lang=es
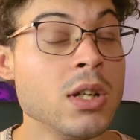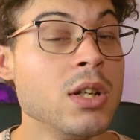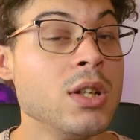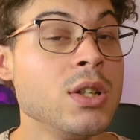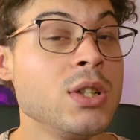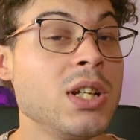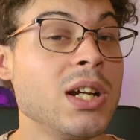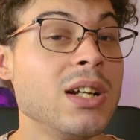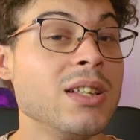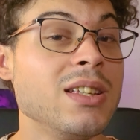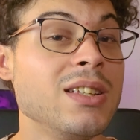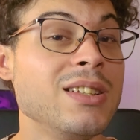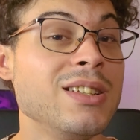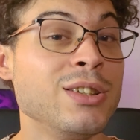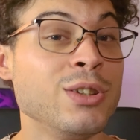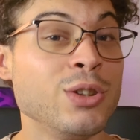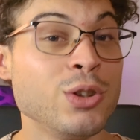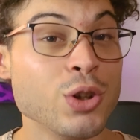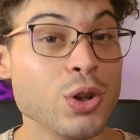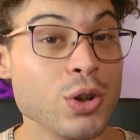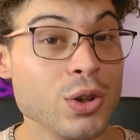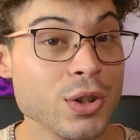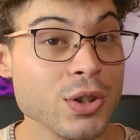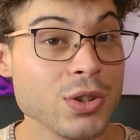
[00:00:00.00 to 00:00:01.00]
ya tienen
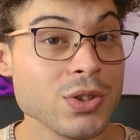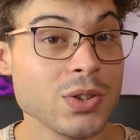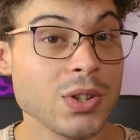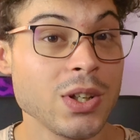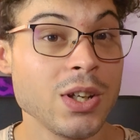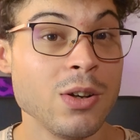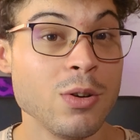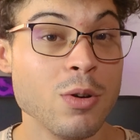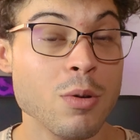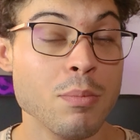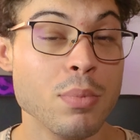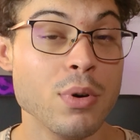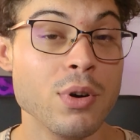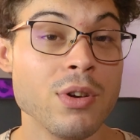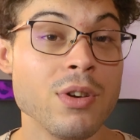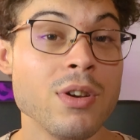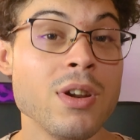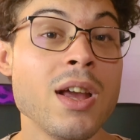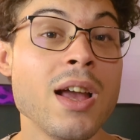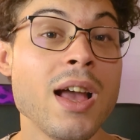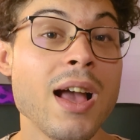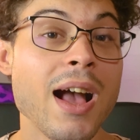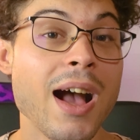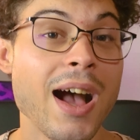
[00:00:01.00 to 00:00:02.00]
todos el cupón
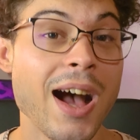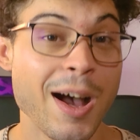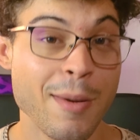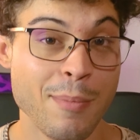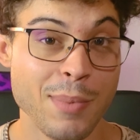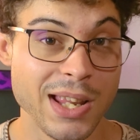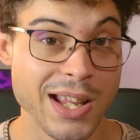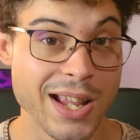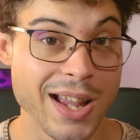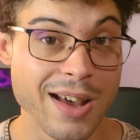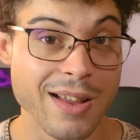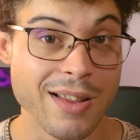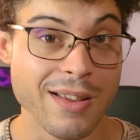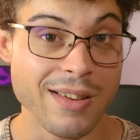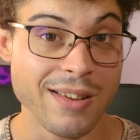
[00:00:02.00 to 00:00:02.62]
aplicado.